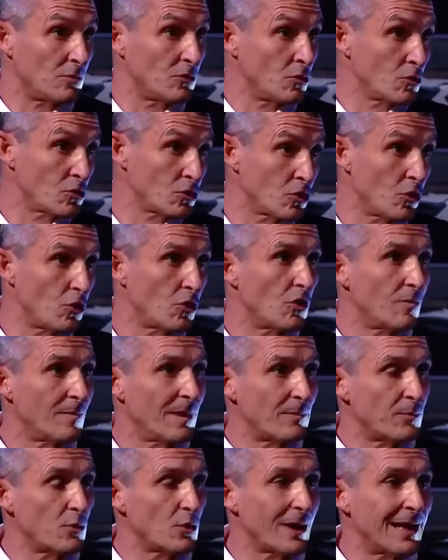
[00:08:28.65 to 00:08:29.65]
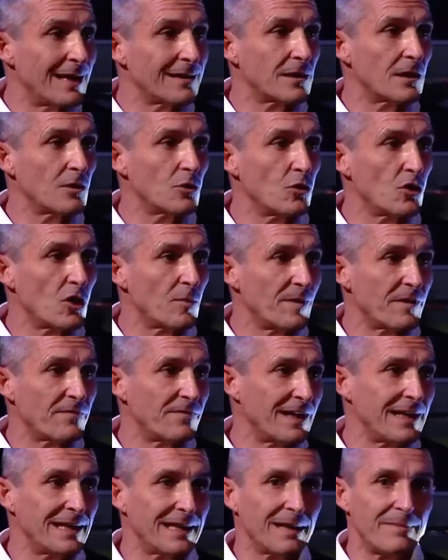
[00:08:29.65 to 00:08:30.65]
non solo, ma più che altro a loro per
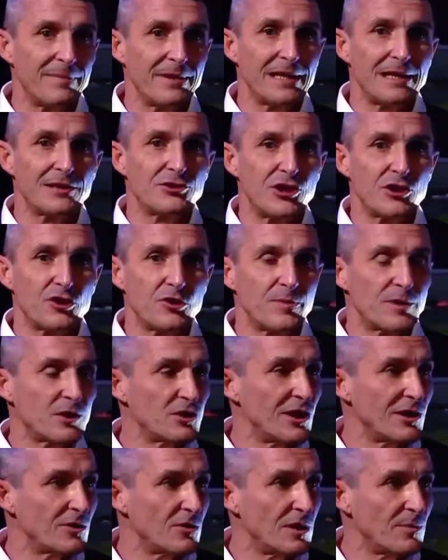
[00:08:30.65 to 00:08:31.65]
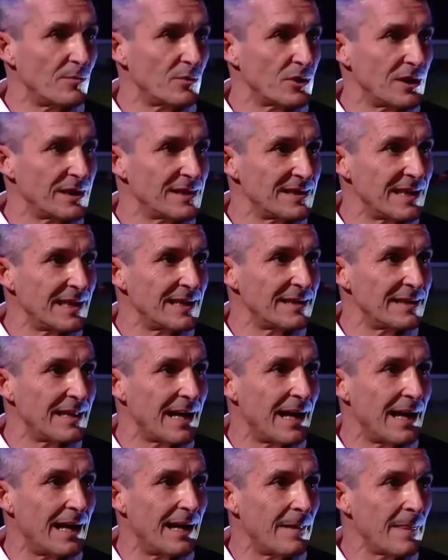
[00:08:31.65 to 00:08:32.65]
fargli capire al 100% le
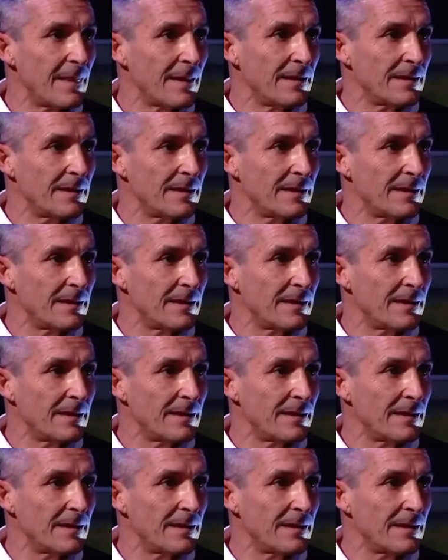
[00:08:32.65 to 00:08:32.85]
potenzialità